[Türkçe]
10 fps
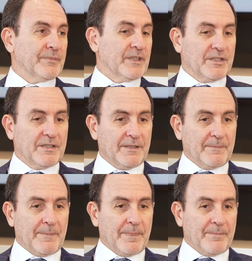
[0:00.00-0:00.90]

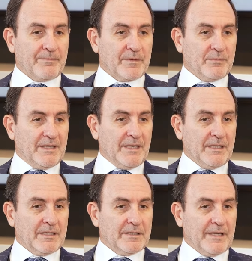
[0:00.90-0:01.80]
İki, bir
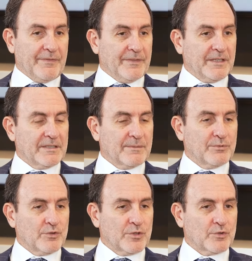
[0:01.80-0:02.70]
de kendiniz de bir
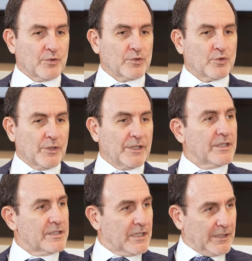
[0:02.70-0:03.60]
süre sonra
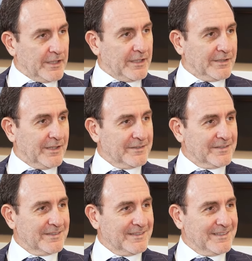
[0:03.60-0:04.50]
söylediğiniz yalana inanır.